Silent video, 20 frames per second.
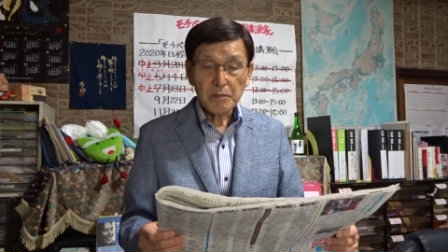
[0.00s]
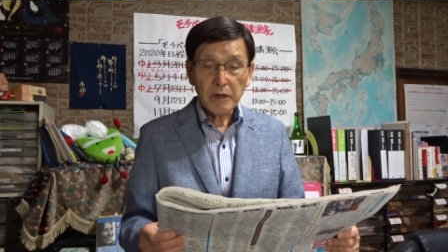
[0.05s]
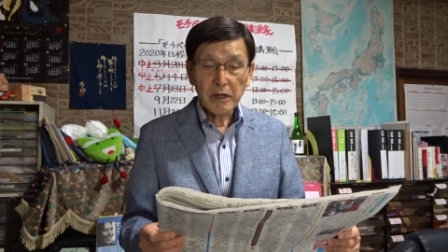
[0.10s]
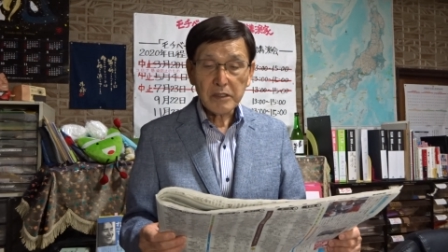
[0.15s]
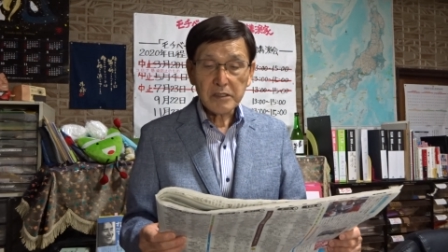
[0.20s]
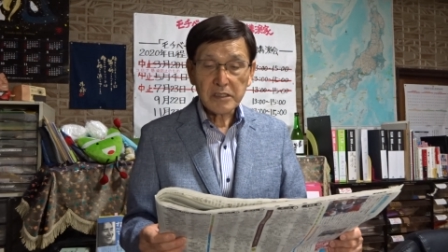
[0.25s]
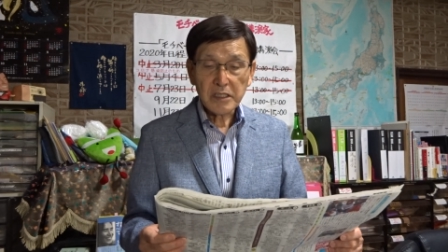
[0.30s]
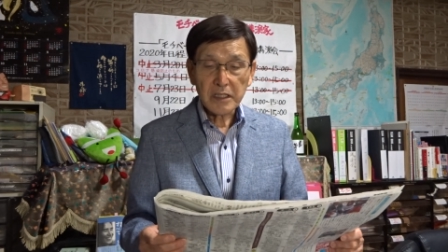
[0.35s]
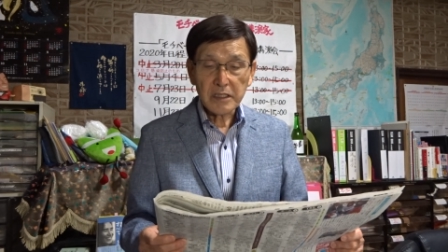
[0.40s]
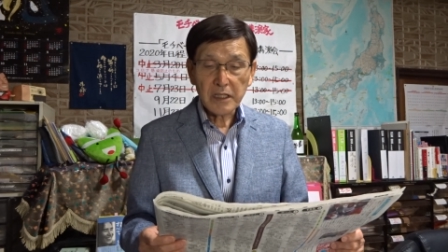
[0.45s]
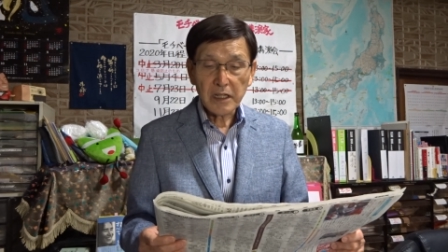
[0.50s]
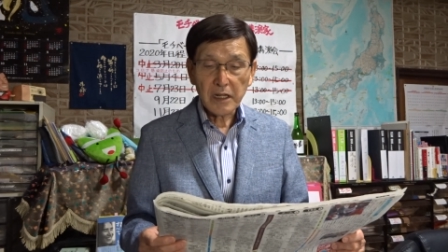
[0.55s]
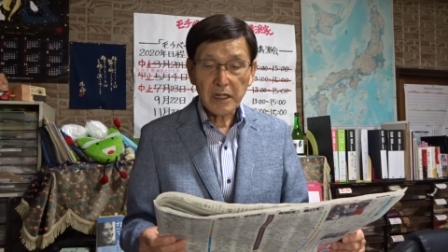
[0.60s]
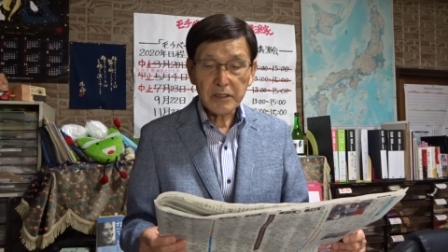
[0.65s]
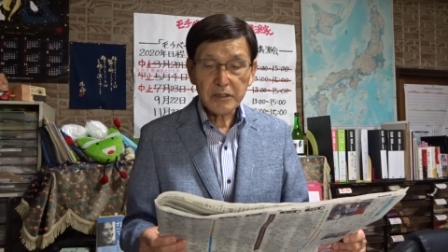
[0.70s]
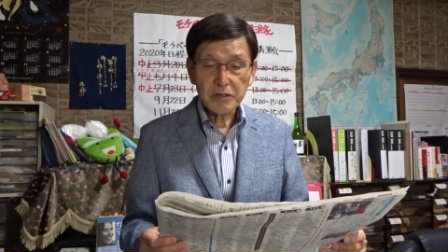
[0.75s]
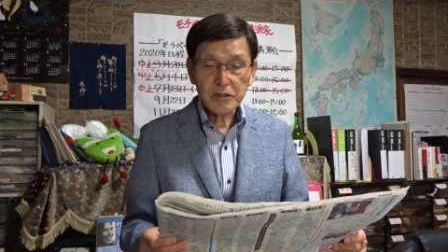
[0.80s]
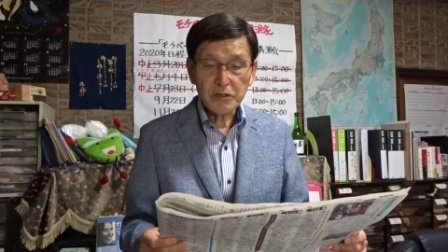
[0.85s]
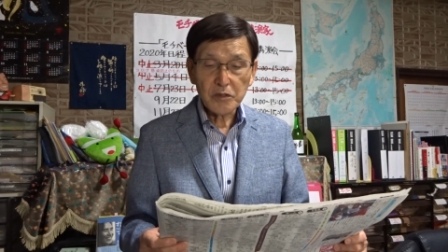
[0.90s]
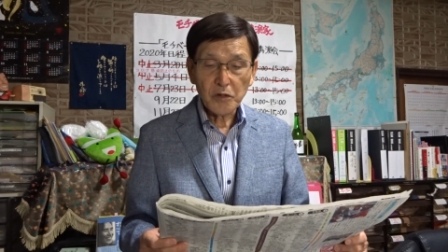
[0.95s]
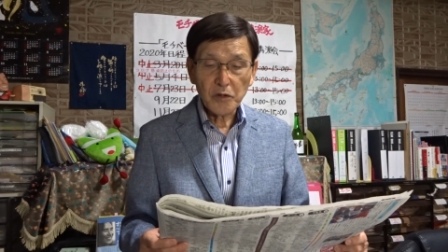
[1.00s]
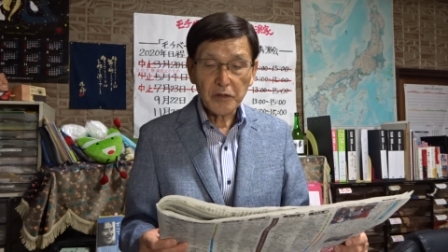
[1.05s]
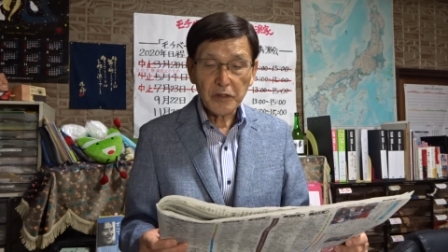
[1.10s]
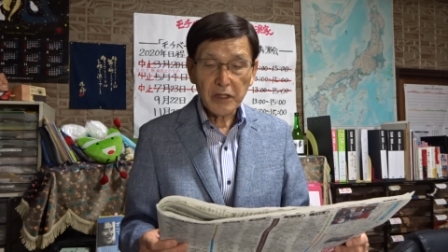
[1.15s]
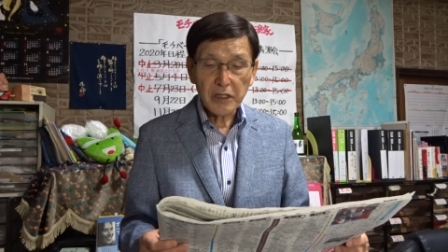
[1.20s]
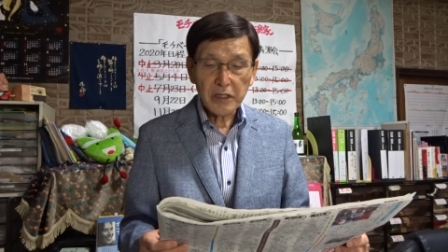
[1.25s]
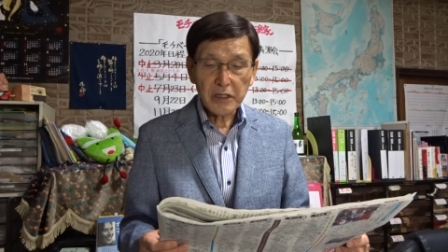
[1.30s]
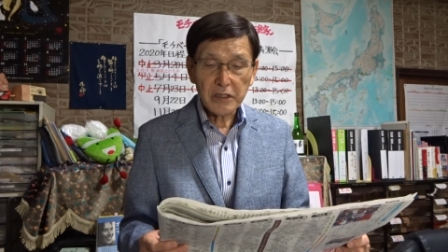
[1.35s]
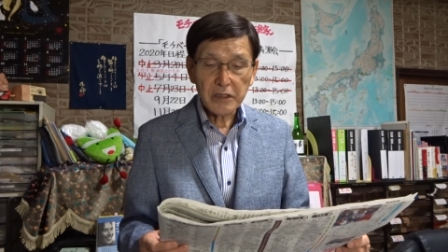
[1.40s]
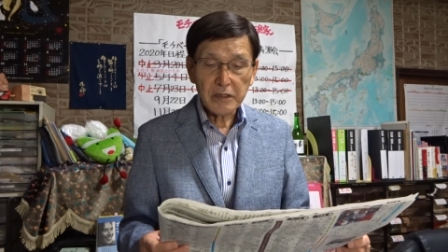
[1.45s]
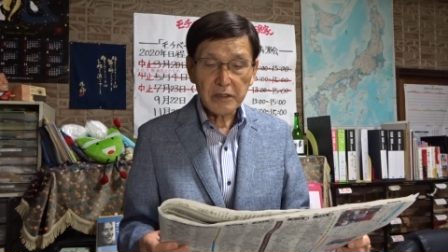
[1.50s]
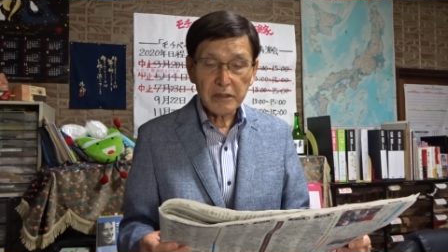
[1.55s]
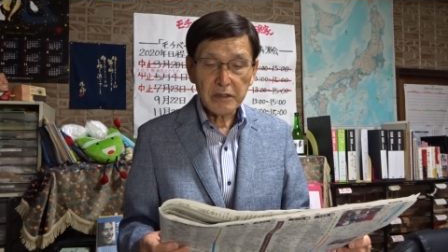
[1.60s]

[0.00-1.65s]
被爆者75年